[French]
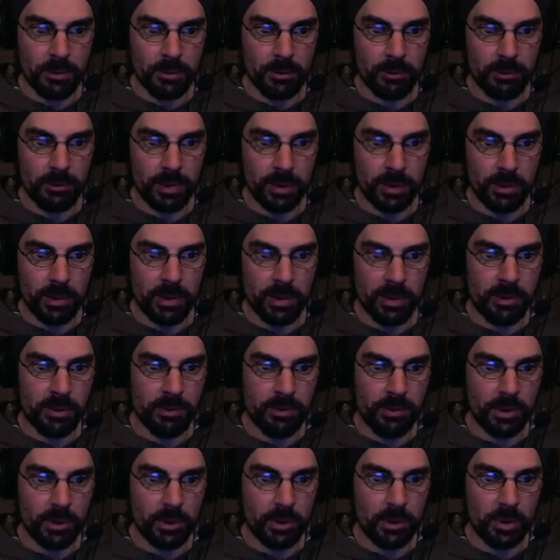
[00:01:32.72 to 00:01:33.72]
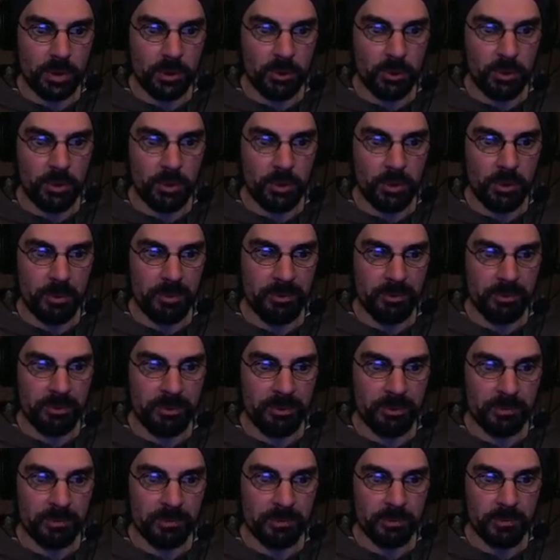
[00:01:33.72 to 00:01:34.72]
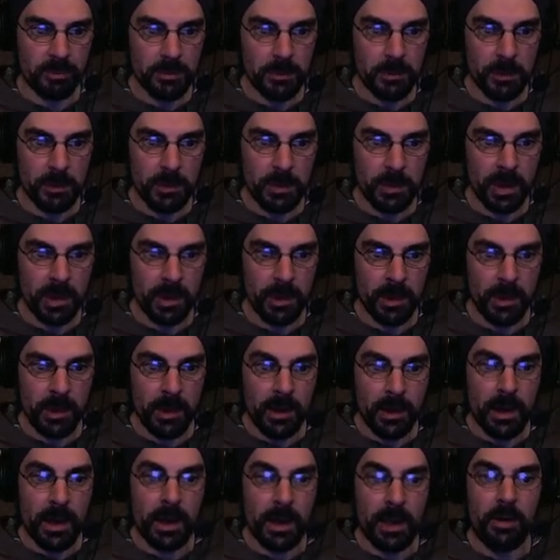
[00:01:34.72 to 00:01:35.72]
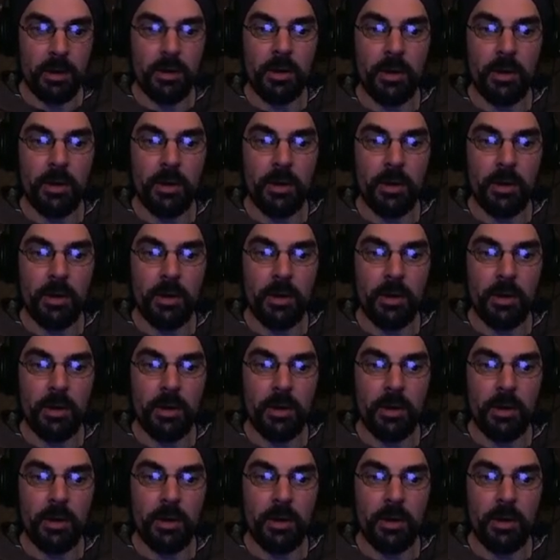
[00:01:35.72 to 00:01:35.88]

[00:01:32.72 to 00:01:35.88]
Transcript: on va la baisser aussi un petit peu. Alors,